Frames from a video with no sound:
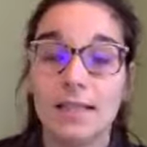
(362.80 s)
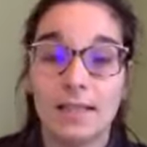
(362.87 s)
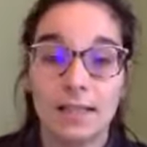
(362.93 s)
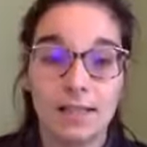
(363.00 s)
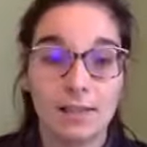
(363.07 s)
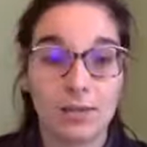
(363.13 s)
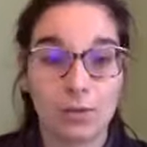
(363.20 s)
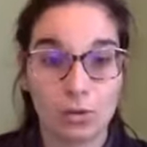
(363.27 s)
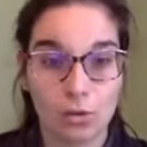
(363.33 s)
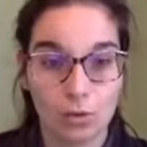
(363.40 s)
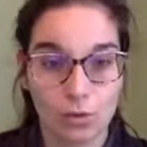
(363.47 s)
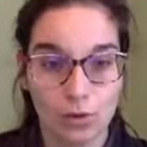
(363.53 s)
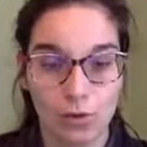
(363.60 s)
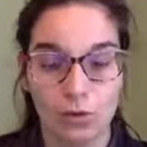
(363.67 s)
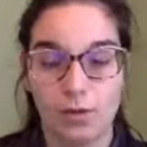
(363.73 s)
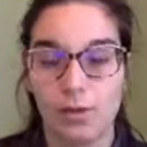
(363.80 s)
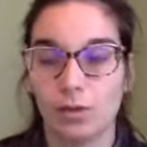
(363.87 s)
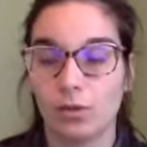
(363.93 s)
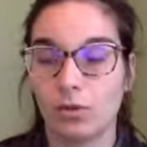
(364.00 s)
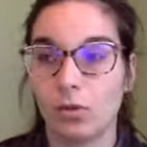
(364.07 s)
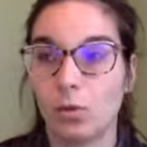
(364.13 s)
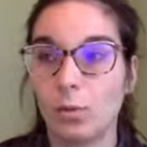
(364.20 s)
Est-ce que je continue dans cette
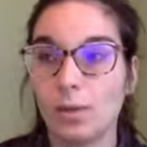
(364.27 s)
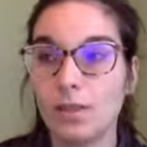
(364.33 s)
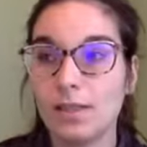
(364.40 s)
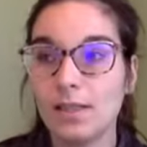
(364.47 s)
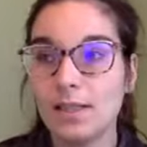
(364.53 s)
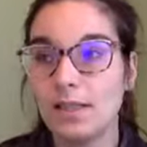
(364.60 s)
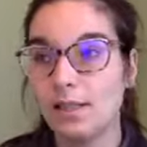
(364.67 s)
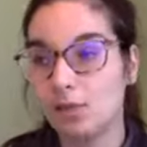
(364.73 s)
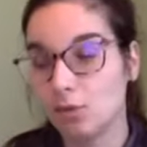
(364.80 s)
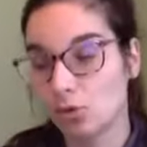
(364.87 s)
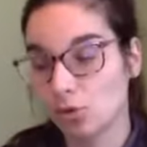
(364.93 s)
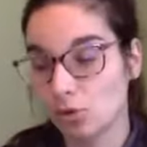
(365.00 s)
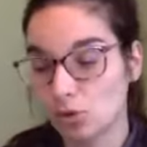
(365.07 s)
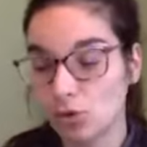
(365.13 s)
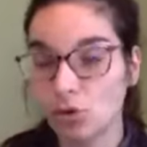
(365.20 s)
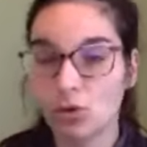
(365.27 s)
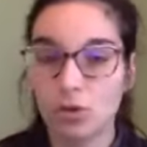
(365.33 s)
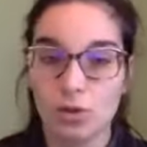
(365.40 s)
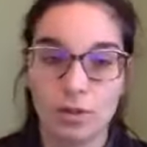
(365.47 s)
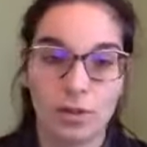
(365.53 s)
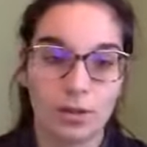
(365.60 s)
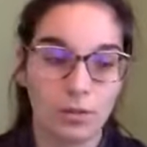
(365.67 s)
entreprise Est-ce que je change
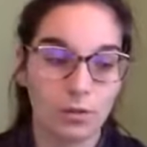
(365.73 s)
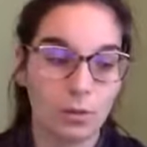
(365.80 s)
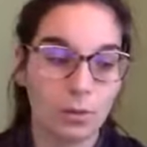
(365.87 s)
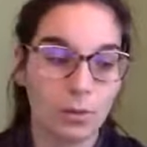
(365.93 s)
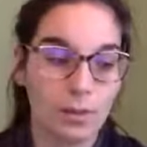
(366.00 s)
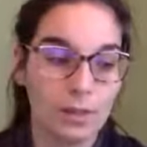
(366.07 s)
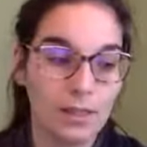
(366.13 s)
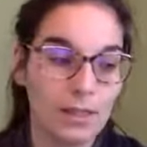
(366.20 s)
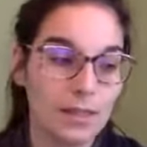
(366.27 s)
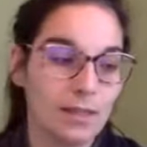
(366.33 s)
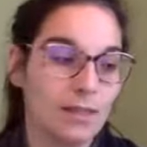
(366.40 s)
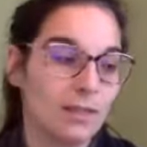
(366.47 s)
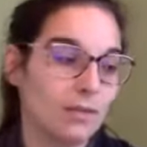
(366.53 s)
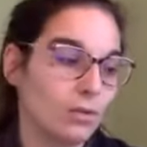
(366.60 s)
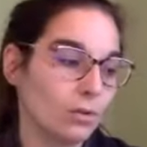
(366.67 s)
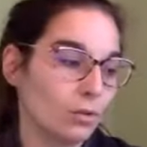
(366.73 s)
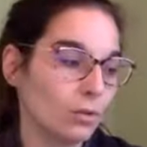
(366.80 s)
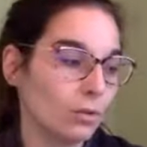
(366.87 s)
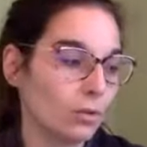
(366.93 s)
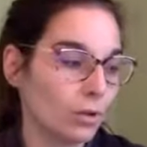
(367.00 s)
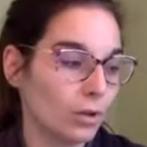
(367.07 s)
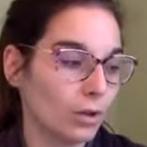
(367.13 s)
cette entreprise Est-ce
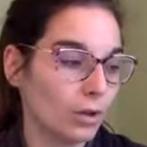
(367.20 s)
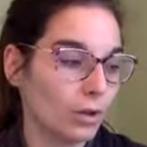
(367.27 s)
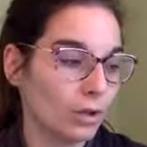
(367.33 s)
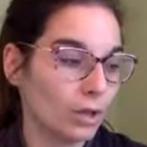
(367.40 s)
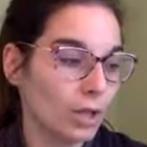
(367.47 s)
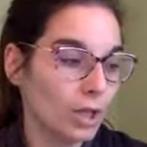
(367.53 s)
que euh,